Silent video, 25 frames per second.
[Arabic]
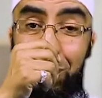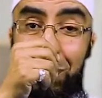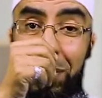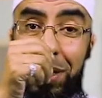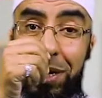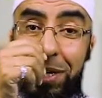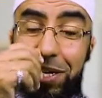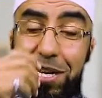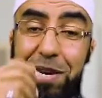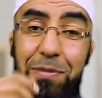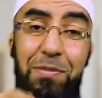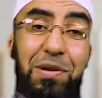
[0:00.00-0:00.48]

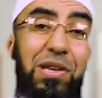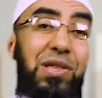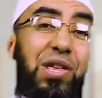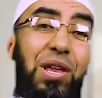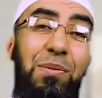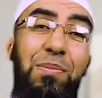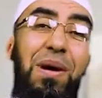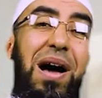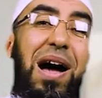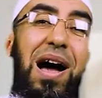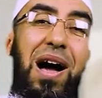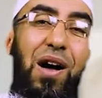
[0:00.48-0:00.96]
عليم إذا
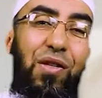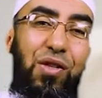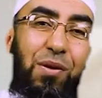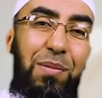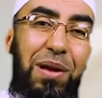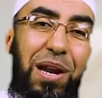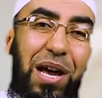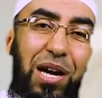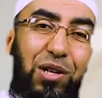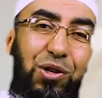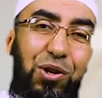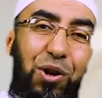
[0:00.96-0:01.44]
ما أعظم
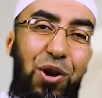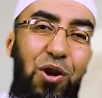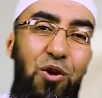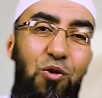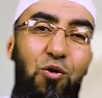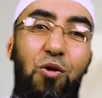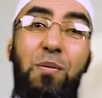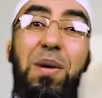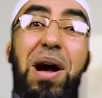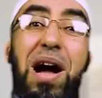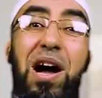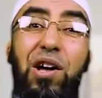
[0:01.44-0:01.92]
الأجر
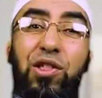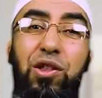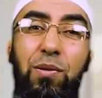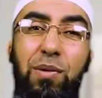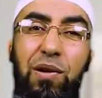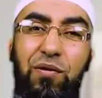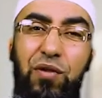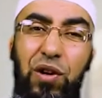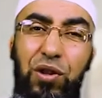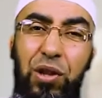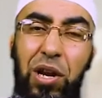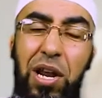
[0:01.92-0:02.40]
وما أعظم
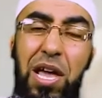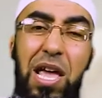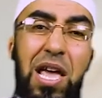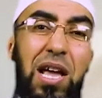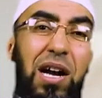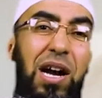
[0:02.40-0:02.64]
الفضل